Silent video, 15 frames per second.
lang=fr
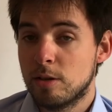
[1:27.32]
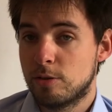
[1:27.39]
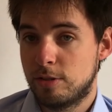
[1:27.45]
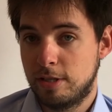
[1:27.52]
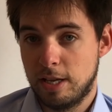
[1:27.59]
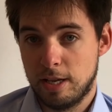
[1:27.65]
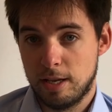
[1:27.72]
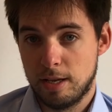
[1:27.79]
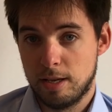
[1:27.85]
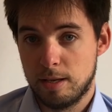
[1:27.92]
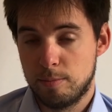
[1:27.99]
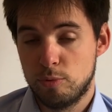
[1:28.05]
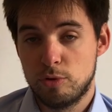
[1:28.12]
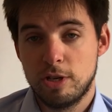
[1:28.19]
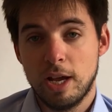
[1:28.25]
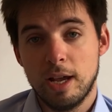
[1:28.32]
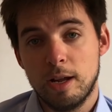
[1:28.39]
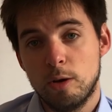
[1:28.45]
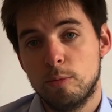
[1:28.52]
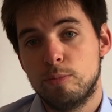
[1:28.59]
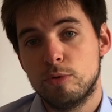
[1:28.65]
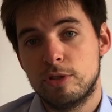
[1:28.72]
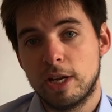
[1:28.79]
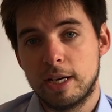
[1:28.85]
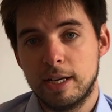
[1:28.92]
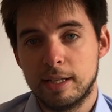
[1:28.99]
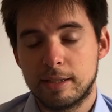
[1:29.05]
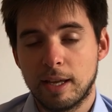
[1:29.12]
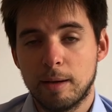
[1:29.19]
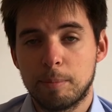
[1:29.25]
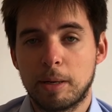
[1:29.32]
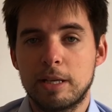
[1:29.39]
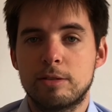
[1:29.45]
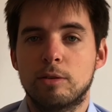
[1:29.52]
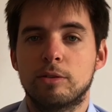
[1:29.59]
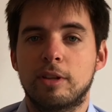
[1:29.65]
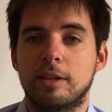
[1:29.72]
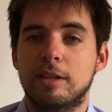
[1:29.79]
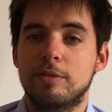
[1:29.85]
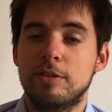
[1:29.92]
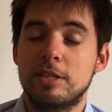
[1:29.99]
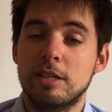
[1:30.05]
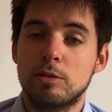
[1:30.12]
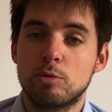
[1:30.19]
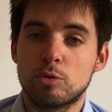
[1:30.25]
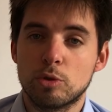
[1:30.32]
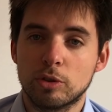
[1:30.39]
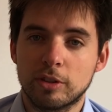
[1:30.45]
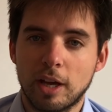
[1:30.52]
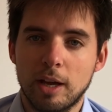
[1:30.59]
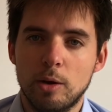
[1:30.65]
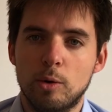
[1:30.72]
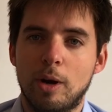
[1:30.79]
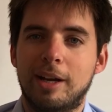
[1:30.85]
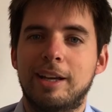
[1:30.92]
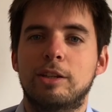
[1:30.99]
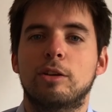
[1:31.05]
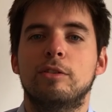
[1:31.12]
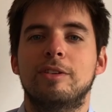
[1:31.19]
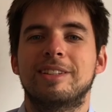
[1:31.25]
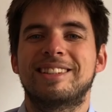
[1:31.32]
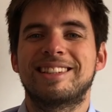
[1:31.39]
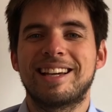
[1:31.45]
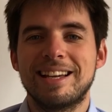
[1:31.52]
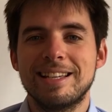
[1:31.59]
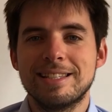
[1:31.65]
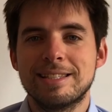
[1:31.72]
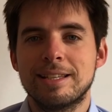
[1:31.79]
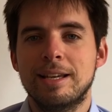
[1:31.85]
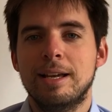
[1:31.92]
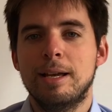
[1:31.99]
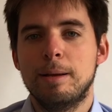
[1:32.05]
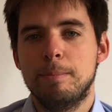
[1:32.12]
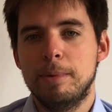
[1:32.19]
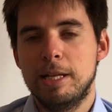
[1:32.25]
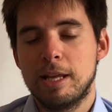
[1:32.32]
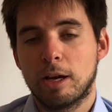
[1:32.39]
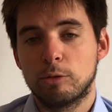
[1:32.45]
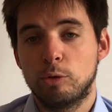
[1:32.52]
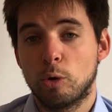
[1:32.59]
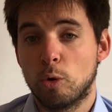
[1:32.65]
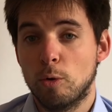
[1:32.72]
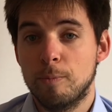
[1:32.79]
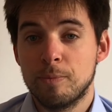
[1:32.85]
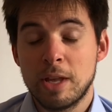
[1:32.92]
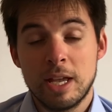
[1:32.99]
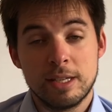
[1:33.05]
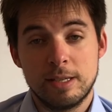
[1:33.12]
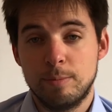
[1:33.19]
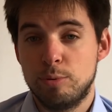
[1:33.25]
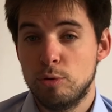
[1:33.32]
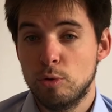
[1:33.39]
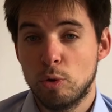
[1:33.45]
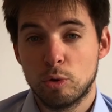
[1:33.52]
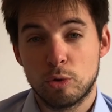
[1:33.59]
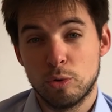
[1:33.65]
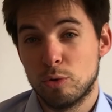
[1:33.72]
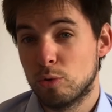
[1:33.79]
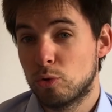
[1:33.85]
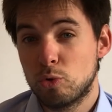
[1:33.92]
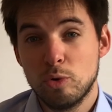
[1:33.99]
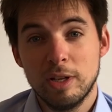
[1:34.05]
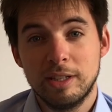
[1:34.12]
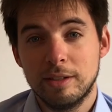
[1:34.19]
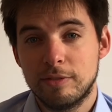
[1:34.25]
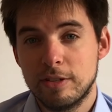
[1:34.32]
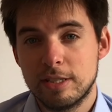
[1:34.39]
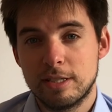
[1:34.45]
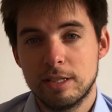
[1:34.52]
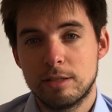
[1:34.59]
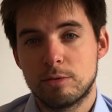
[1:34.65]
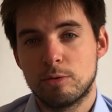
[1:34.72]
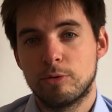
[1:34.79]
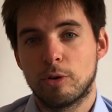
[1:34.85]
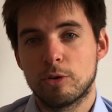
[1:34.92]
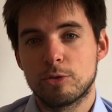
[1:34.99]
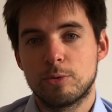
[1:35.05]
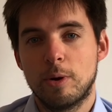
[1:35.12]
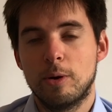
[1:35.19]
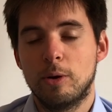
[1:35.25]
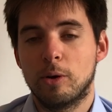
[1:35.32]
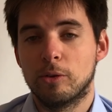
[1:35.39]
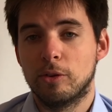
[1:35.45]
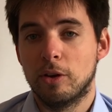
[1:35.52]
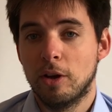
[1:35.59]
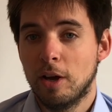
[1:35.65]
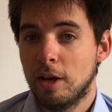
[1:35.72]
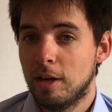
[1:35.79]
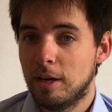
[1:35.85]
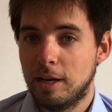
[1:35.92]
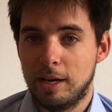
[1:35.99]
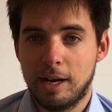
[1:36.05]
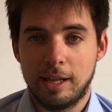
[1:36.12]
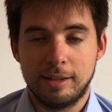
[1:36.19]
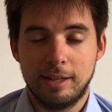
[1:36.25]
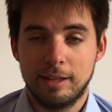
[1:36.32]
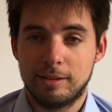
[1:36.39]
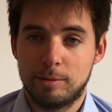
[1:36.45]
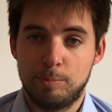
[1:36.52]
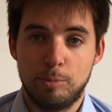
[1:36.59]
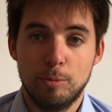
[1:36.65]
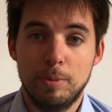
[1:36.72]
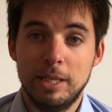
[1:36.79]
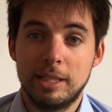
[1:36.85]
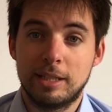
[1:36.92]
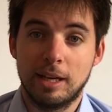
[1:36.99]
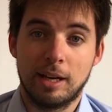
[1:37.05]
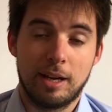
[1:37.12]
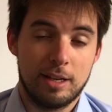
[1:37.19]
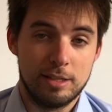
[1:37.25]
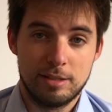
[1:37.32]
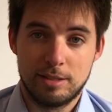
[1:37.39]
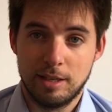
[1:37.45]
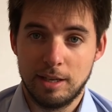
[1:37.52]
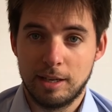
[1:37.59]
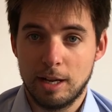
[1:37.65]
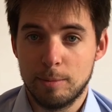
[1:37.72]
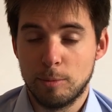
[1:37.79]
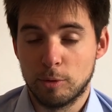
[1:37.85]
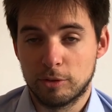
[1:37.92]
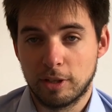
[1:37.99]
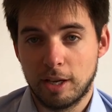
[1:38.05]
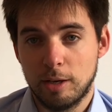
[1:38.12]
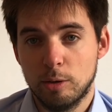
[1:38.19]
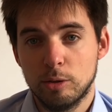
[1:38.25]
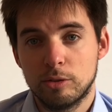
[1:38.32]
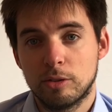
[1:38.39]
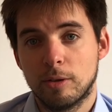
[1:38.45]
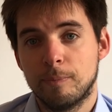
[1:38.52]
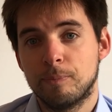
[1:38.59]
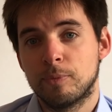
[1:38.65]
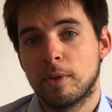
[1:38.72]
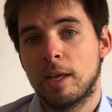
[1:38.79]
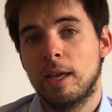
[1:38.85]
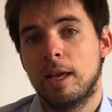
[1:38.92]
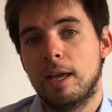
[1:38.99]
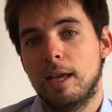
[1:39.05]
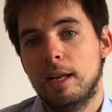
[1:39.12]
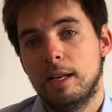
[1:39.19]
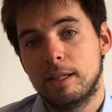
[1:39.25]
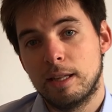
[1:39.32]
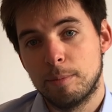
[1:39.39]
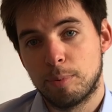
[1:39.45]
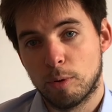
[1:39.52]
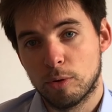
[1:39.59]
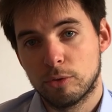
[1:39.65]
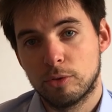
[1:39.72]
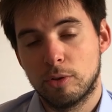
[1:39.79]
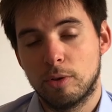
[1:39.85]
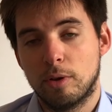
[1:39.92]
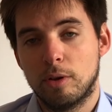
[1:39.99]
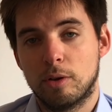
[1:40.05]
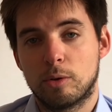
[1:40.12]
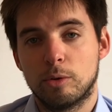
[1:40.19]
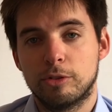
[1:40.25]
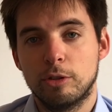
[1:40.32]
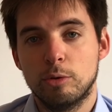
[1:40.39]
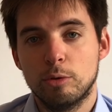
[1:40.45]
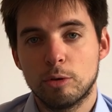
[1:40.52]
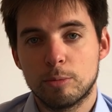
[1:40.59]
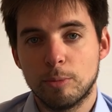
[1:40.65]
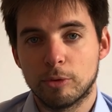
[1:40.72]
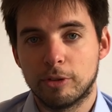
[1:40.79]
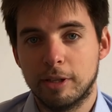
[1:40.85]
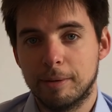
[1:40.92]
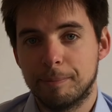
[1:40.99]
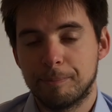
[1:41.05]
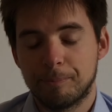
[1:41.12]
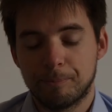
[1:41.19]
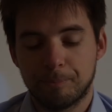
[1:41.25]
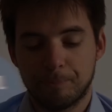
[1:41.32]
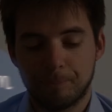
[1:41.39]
ces budgets et le budget de l'État présentent un déficit toujours très haut, à 93 milliards d'euros. C'est plus haut que tous les déficits sous François Hollande. La dette publique reste également très haute et les dépenses euh, continuent d'augmenter.